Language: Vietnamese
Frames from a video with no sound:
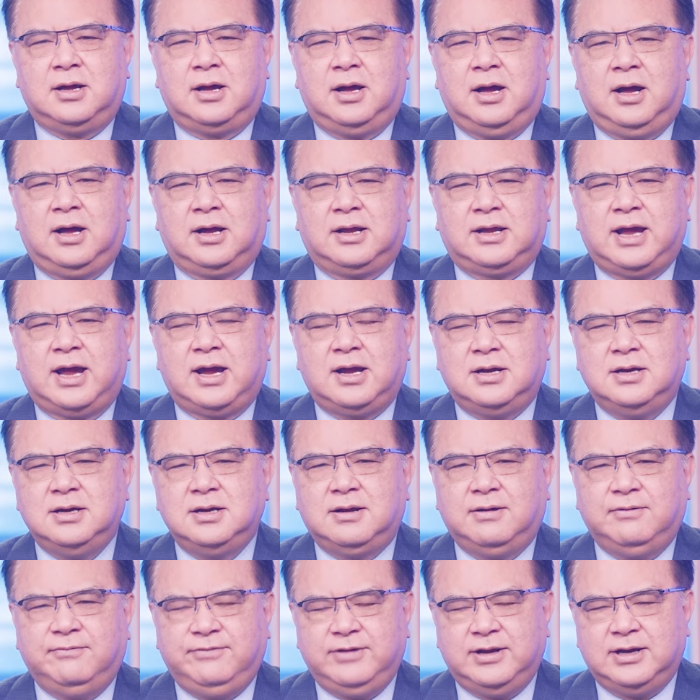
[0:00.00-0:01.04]
uh, các ứng
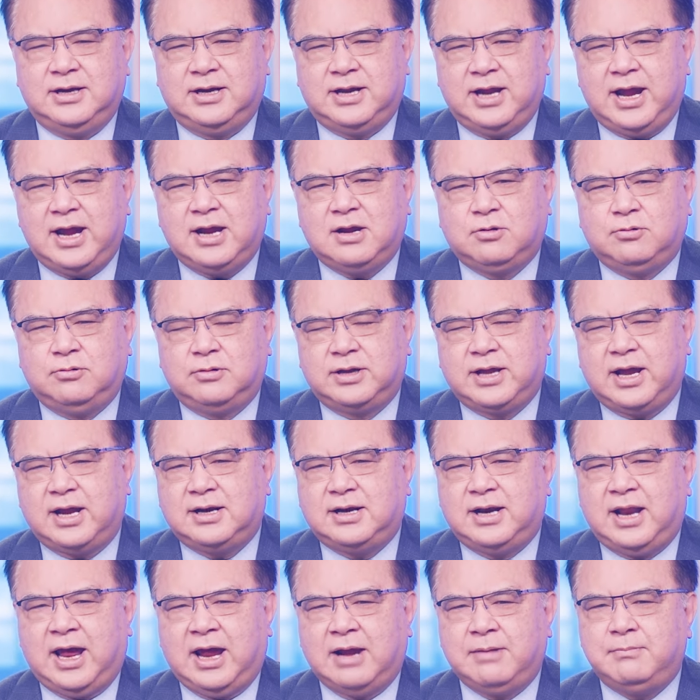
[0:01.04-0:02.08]
cử viên khác của
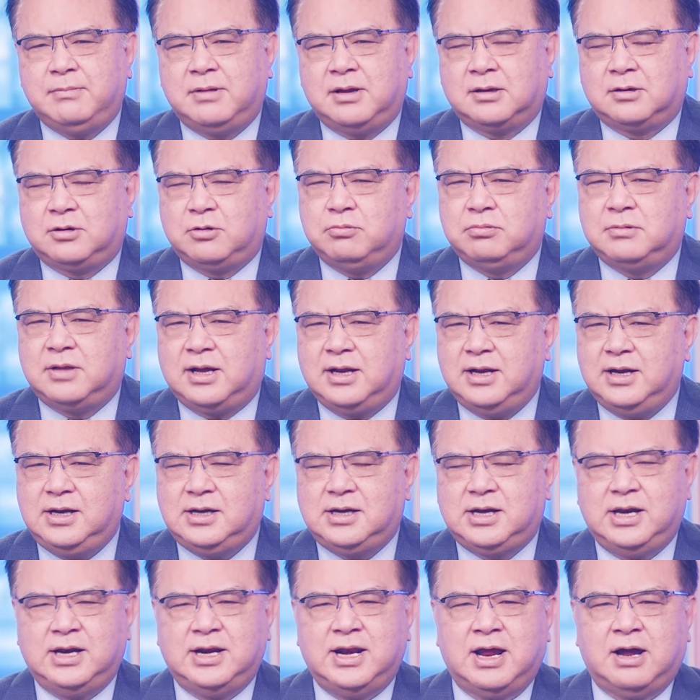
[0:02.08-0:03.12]
các đảng mà chúng ta ít
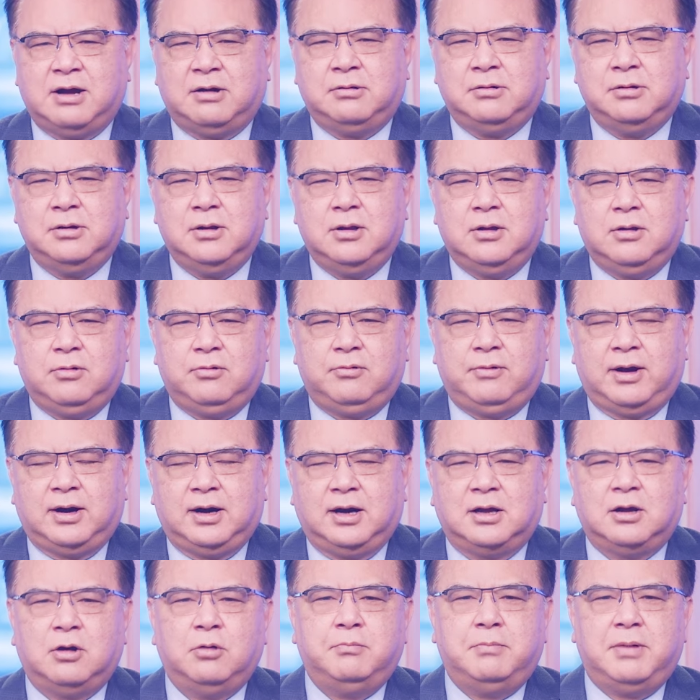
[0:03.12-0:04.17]
khi nào hoặc
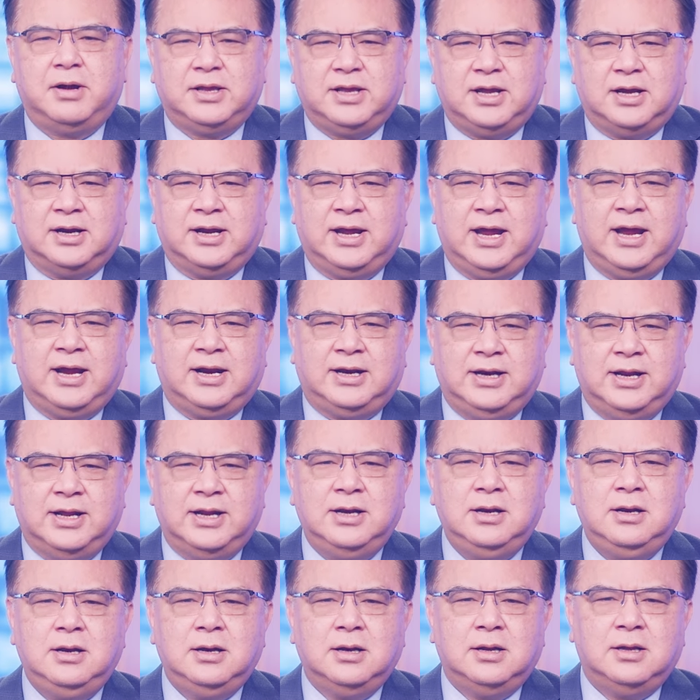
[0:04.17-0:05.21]
là không bao giờ nghe
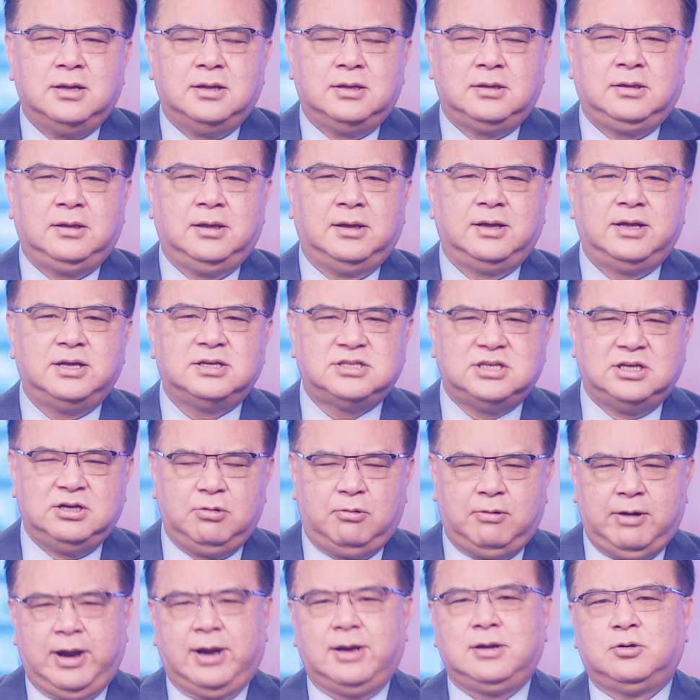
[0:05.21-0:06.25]
đến những cái sinh
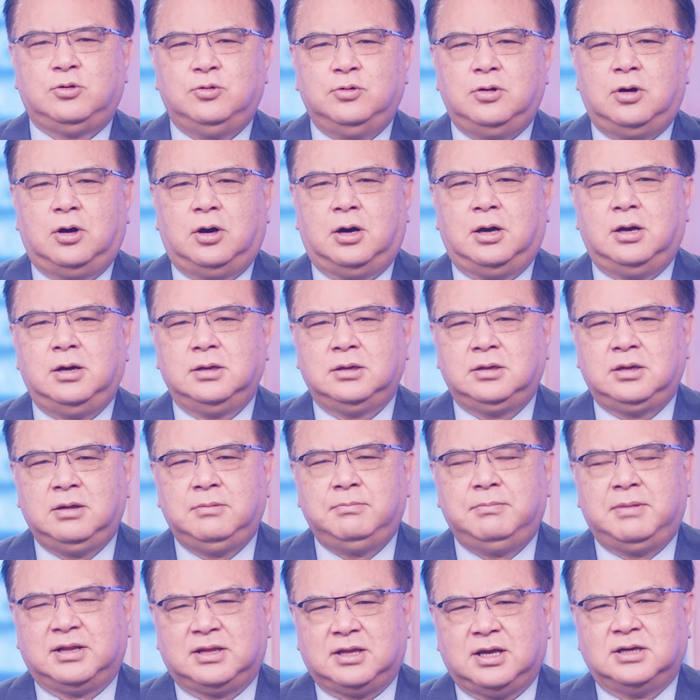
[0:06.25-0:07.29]
hoạt của họ
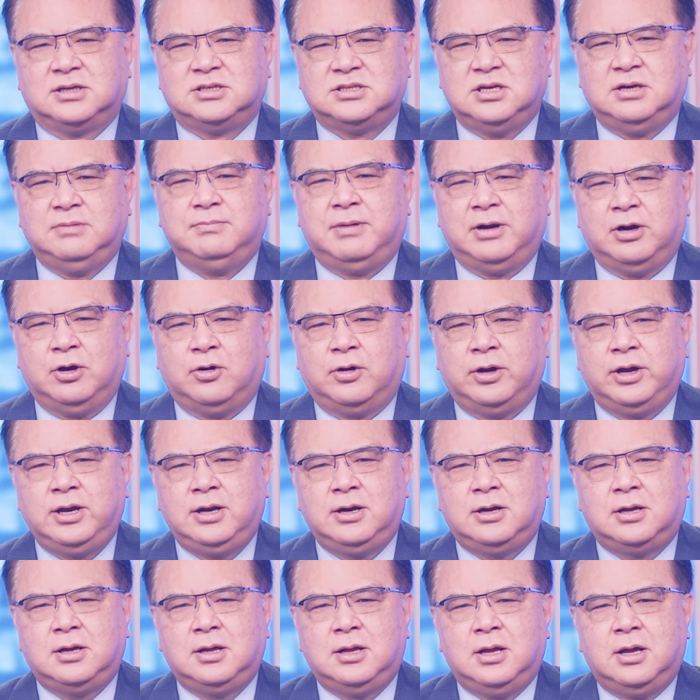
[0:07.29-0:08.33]
nhưng mà thật sự mà nói
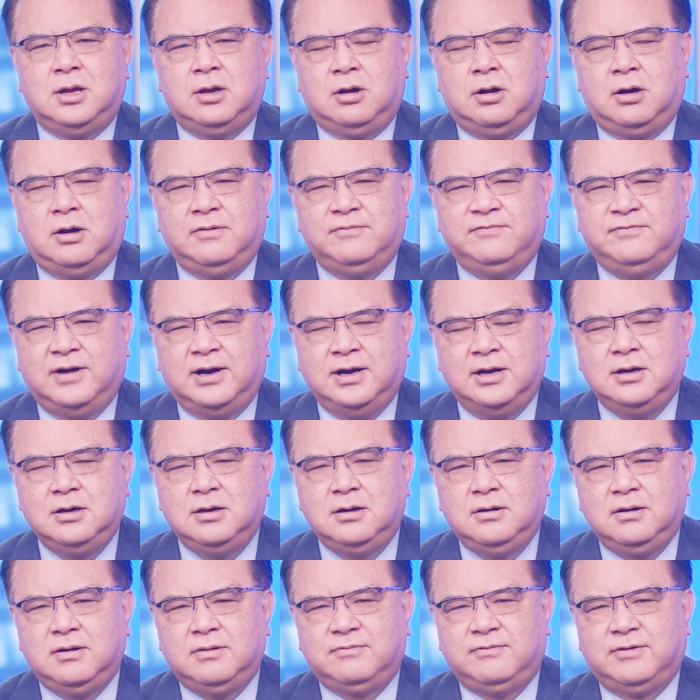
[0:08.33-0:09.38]
đó họ vẫn
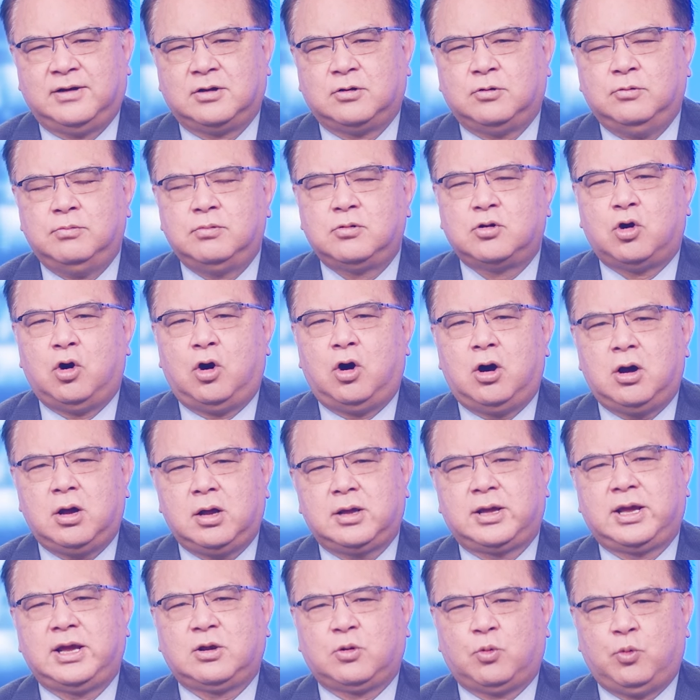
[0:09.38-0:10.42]
và cũng có
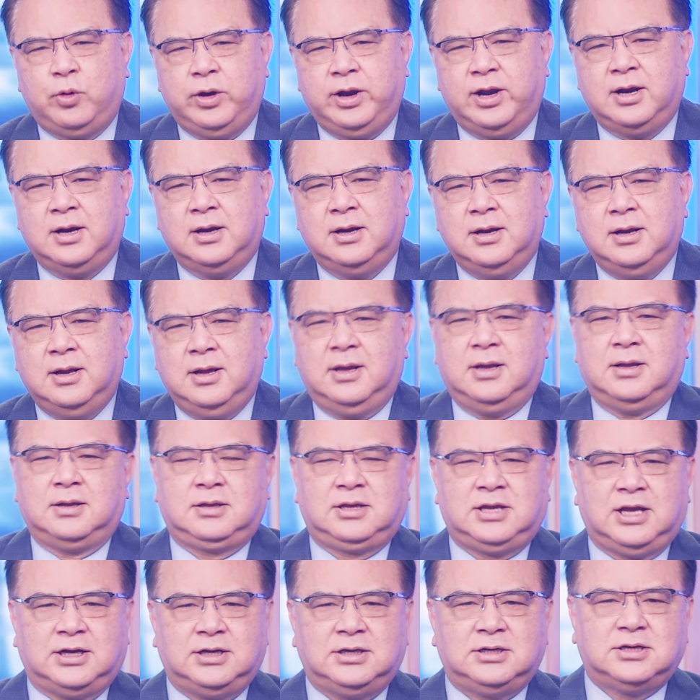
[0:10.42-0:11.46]
cái quyền
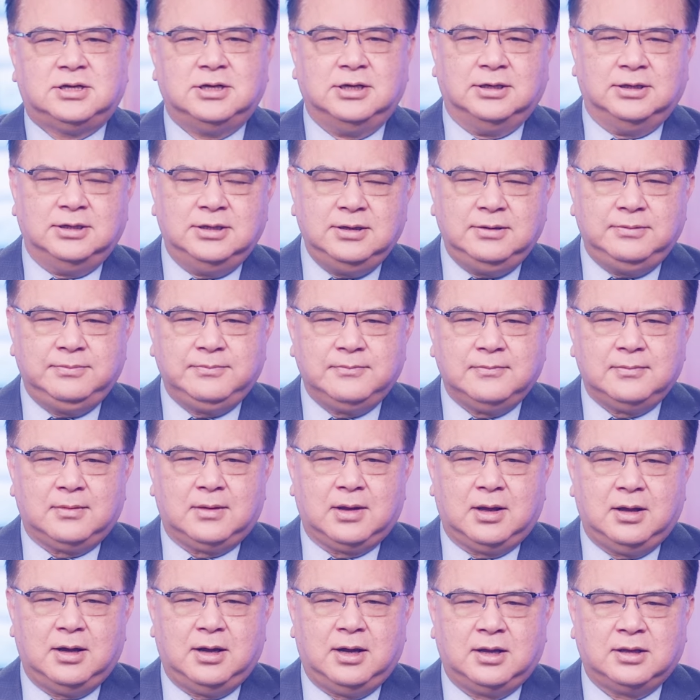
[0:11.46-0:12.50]
tranh cử
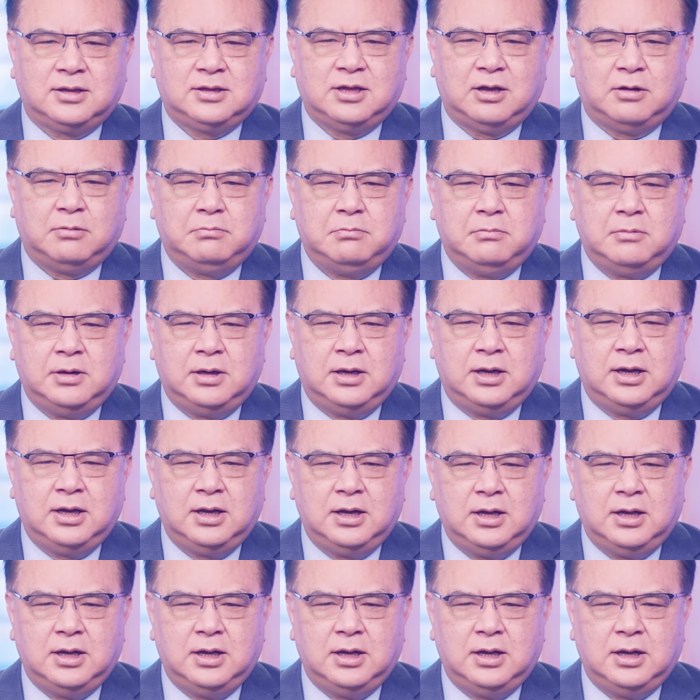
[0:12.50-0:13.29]
uh, trong uh,